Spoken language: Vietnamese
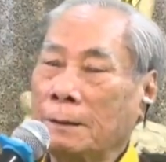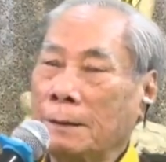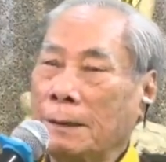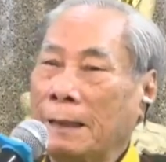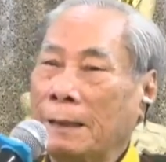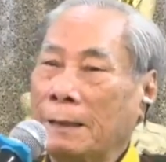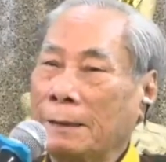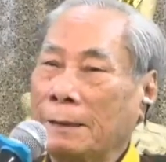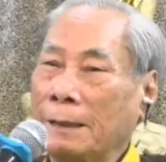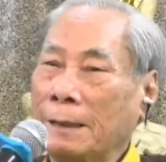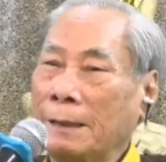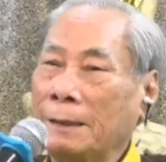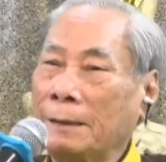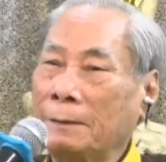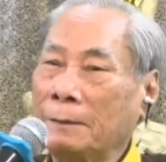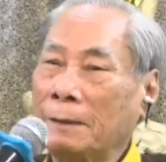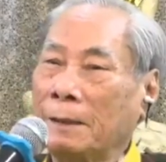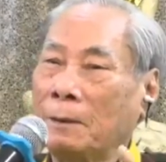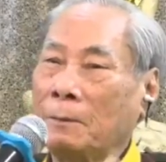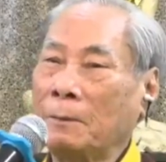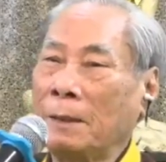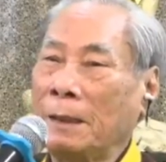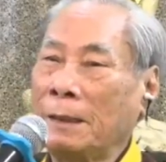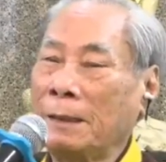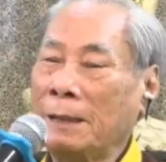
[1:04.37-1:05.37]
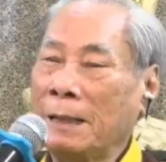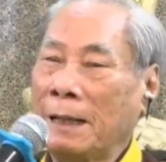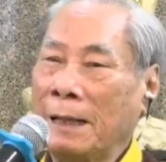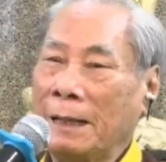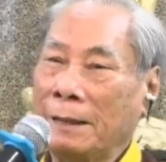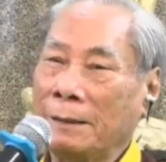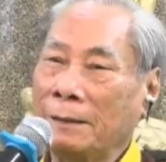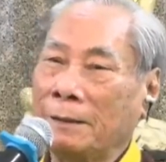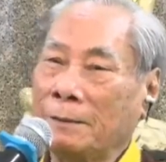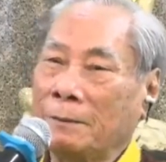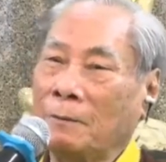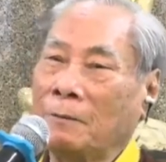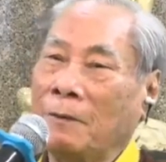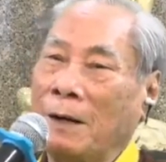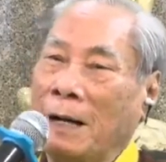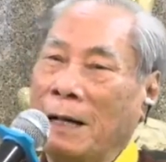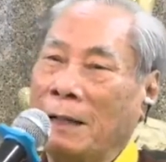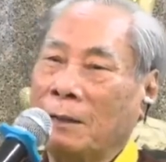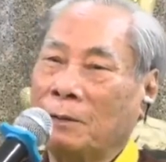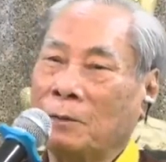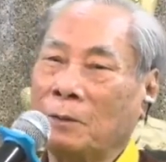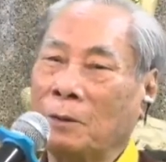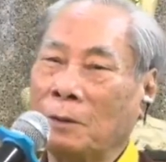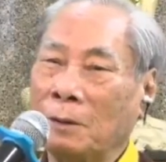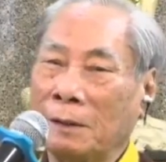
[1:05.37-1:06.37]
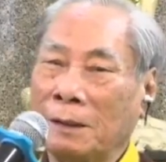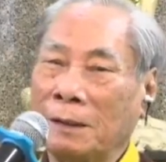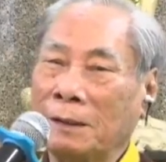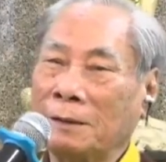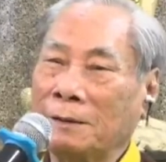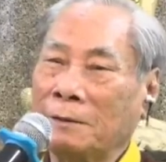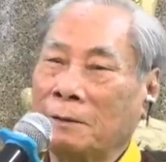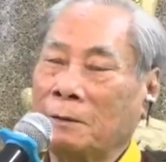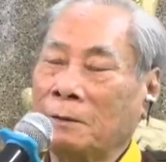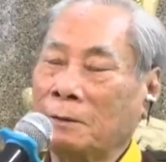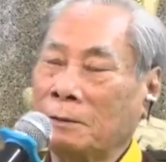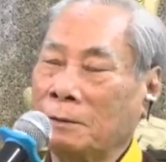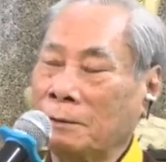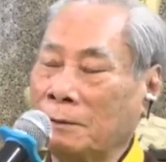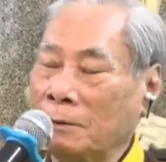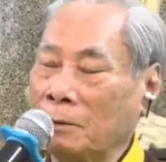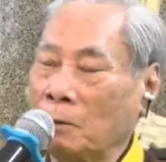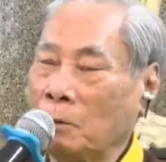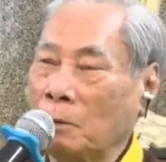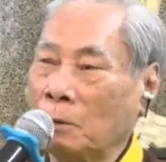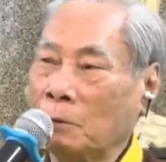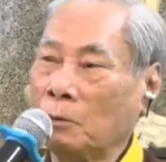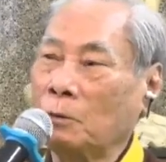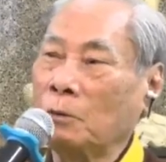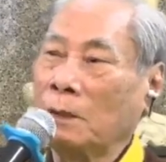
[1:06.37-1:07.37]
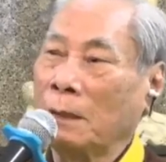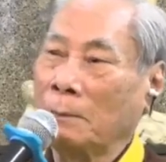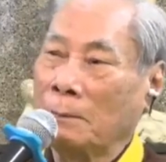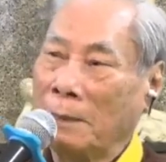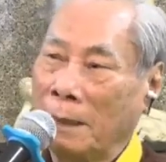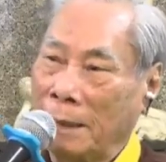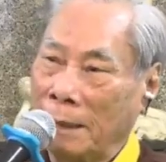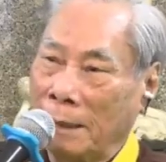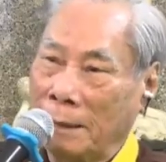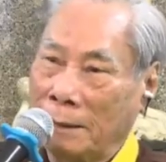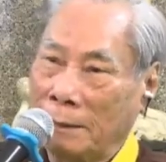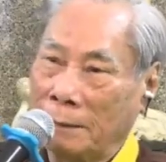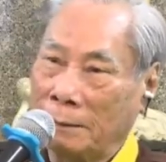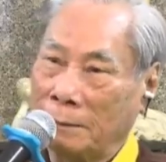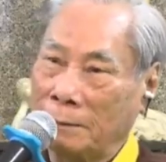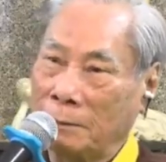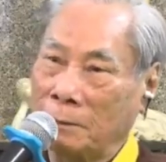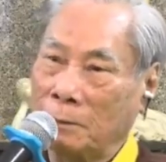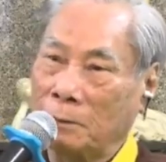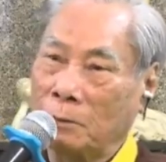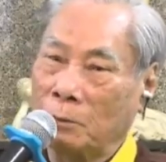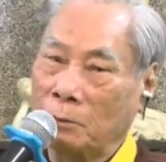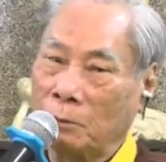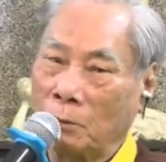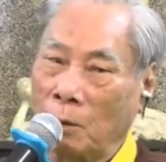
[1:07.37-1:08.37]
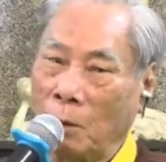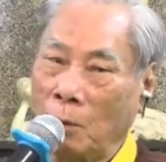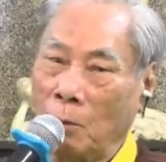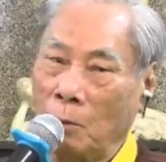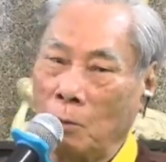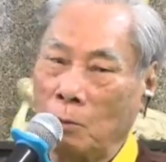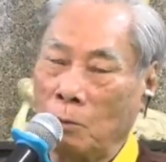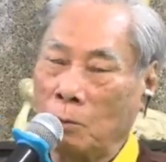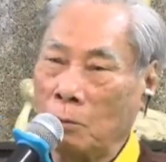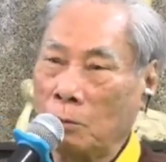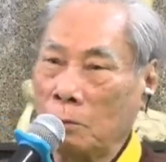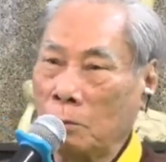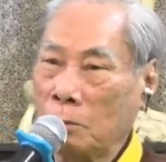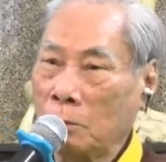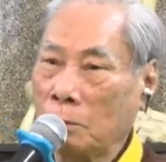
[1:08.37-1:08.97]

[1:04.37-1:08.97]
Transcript: năn nỉ sau mấy ngày đừng có phá chùa để cho chùa tôi làm ăn chùa tôi tu